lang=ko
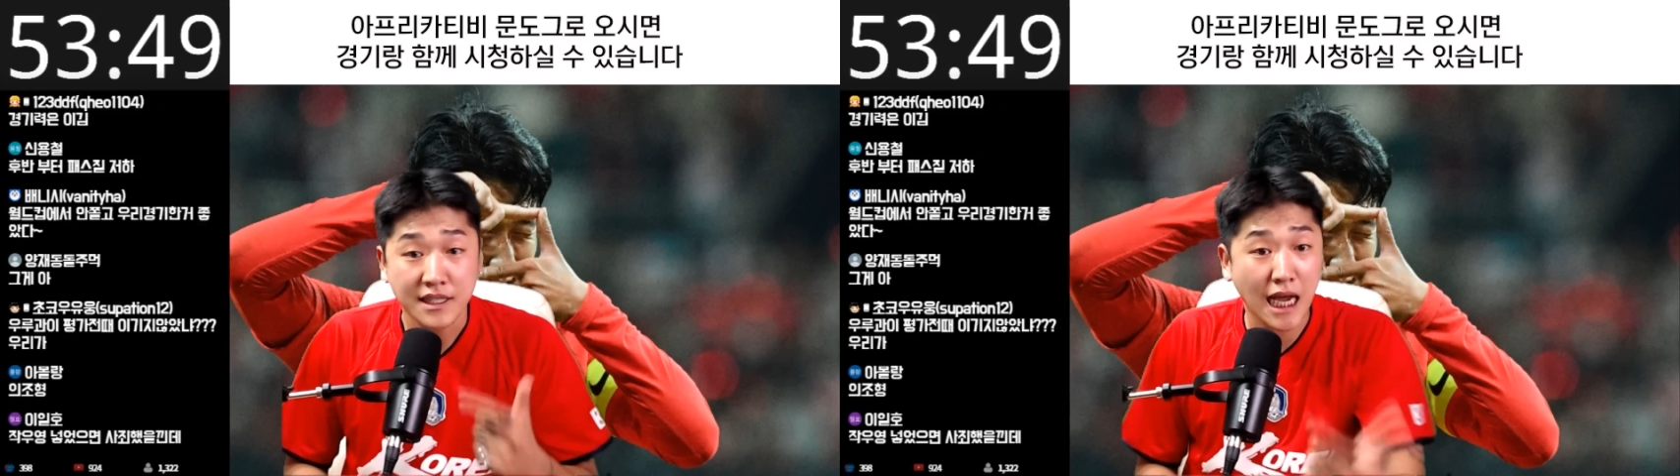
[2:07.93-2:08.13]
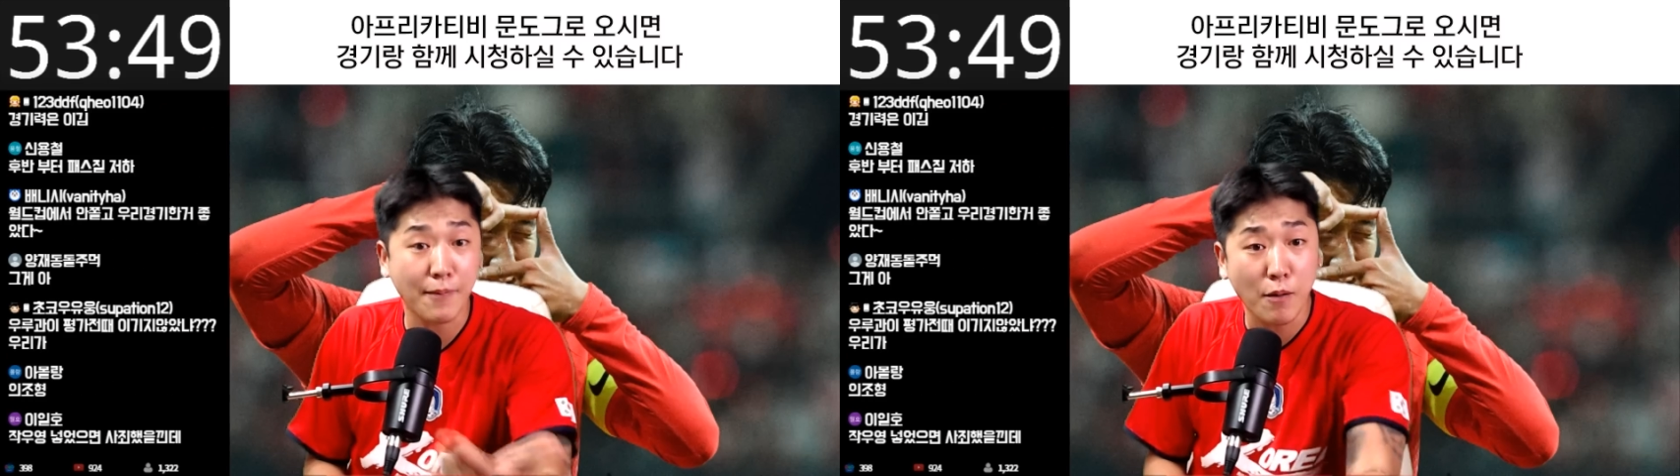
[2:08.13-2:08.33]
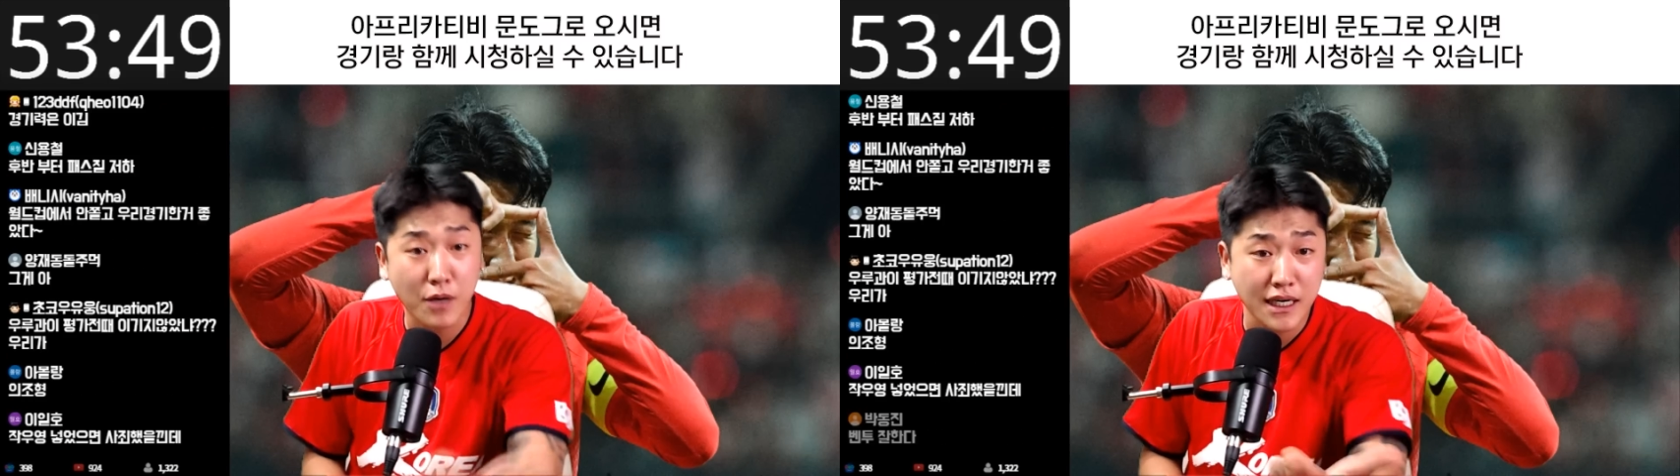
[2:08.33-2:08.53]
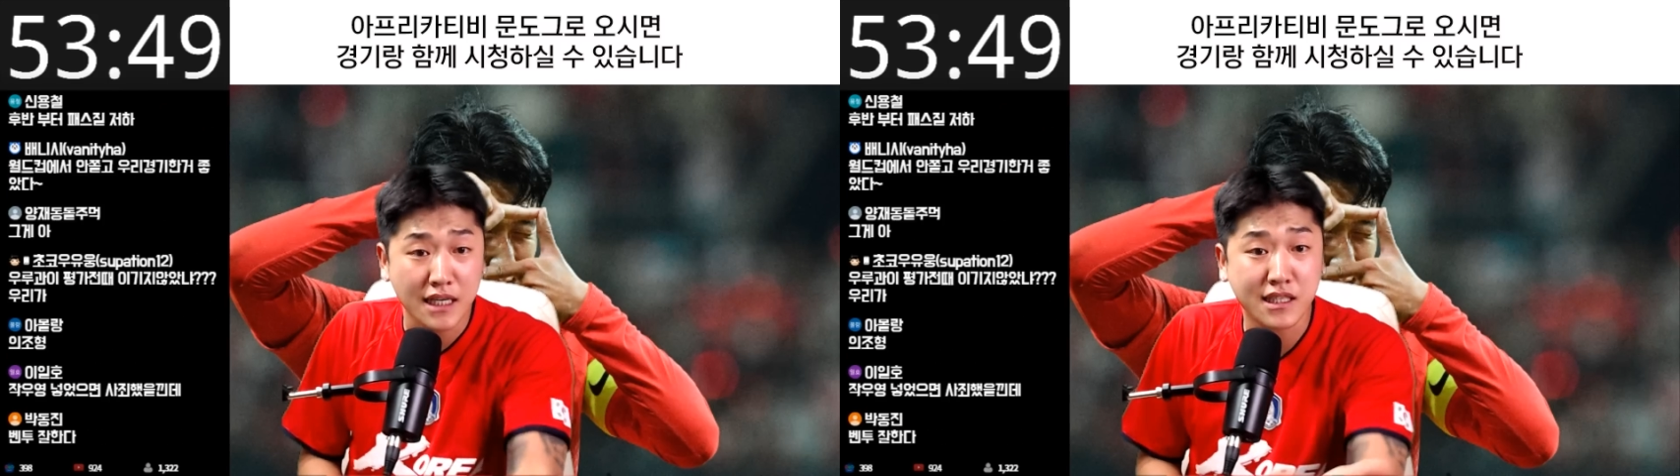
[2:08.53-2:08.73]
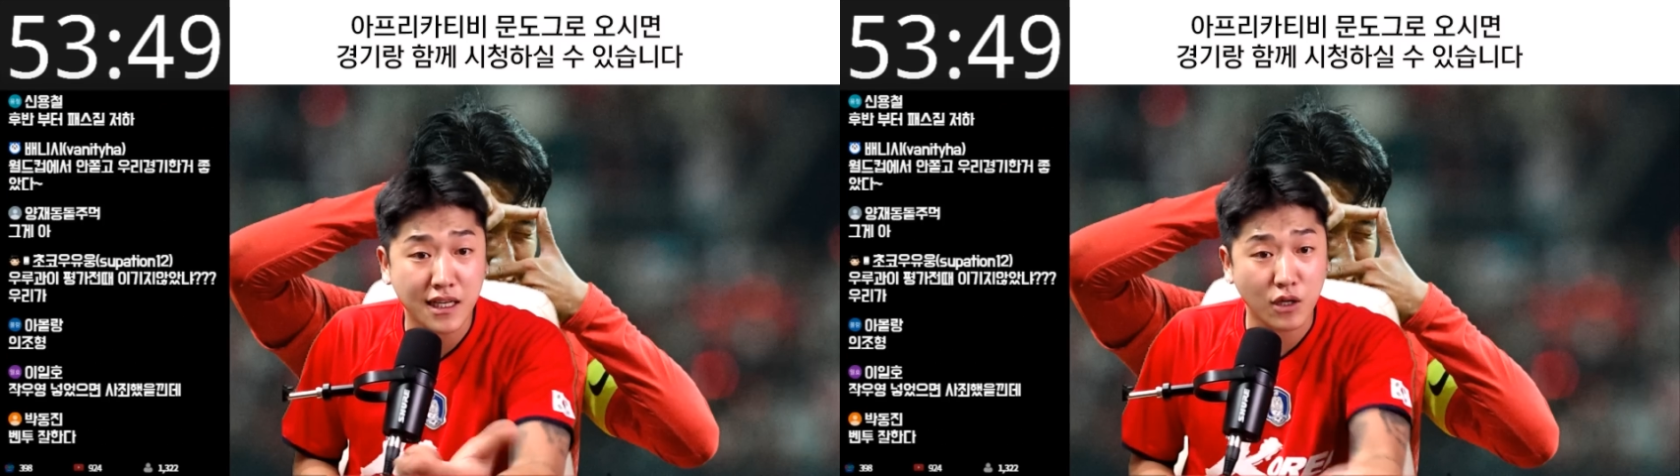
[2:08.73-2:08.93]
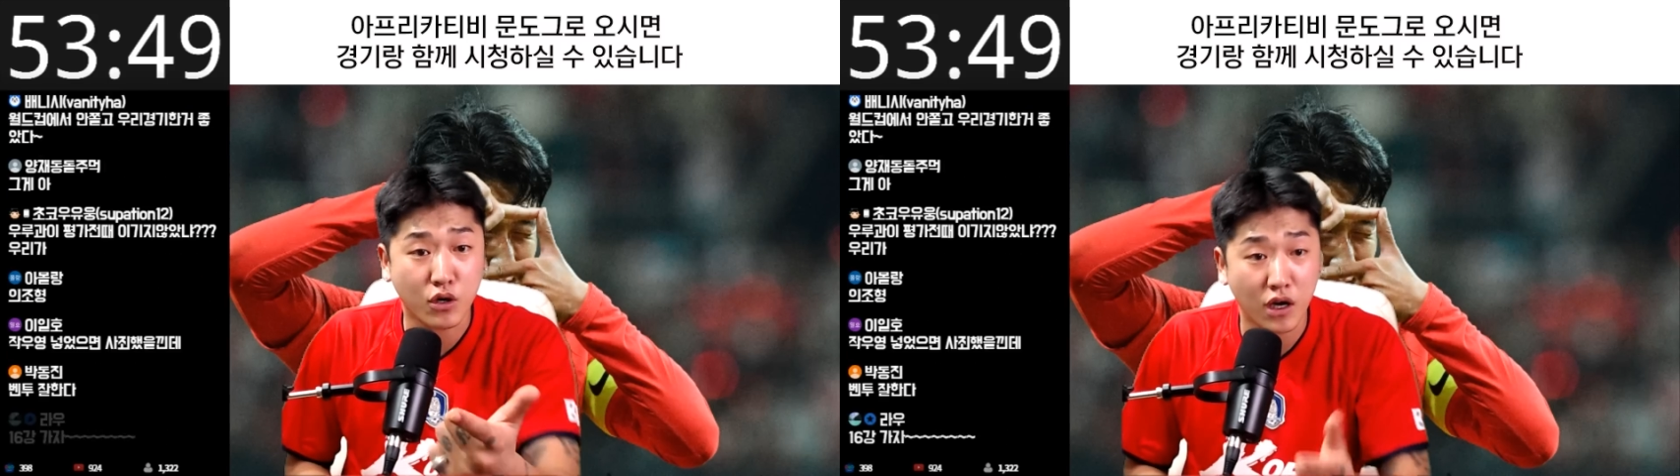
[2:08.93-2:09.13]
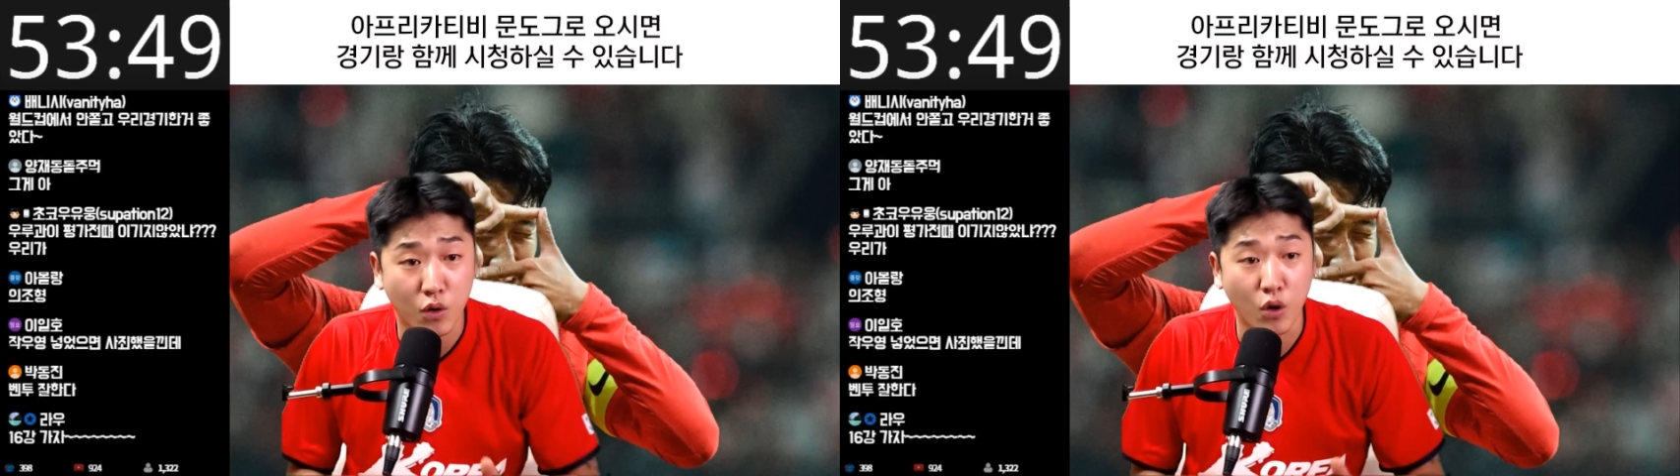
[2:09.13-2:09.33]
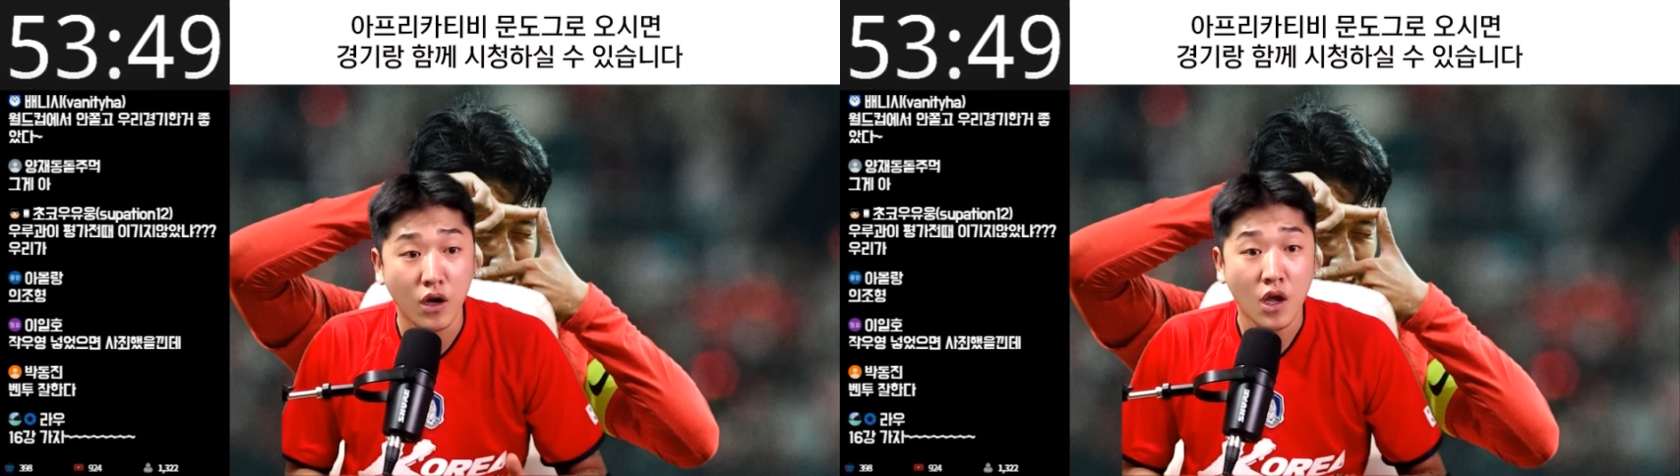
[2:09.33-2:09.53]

차범근이 있을 때도 그랬고